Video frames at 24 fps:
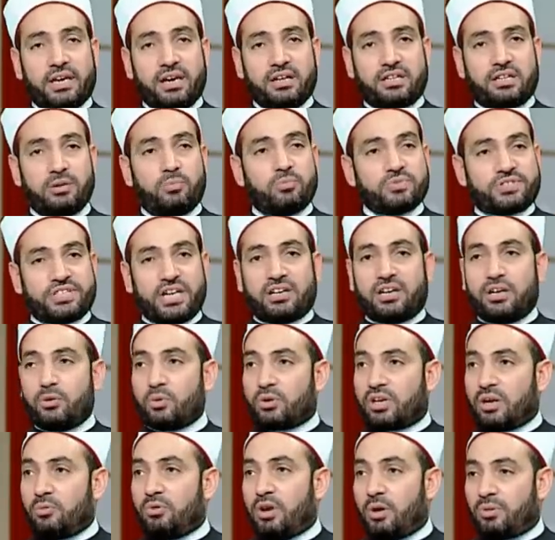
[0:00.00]
مسجل وكامل
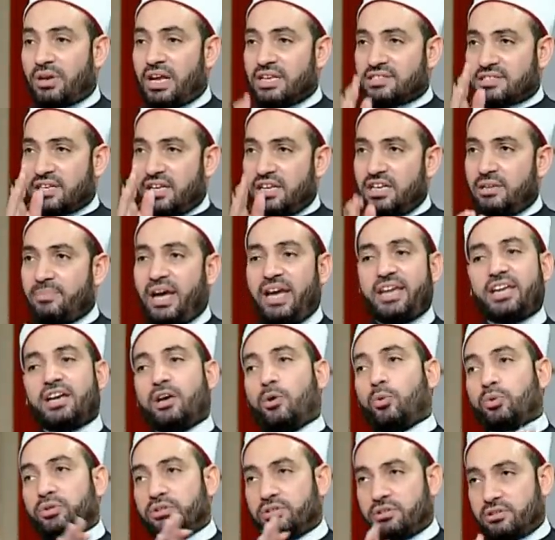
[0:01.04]
الاوراق سليمه هياخد
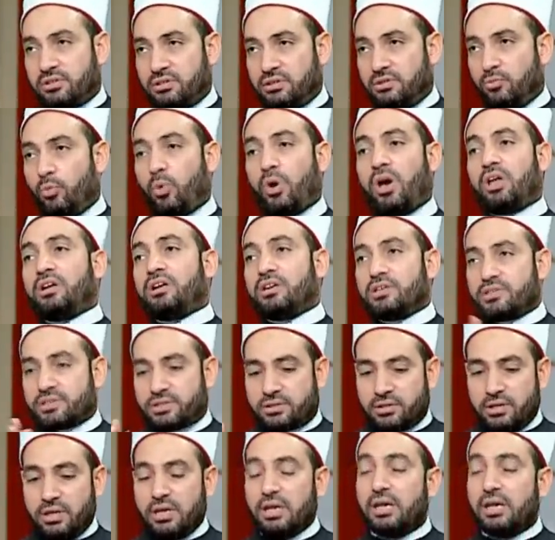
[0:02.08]
وخلاص لا لا عايز شرع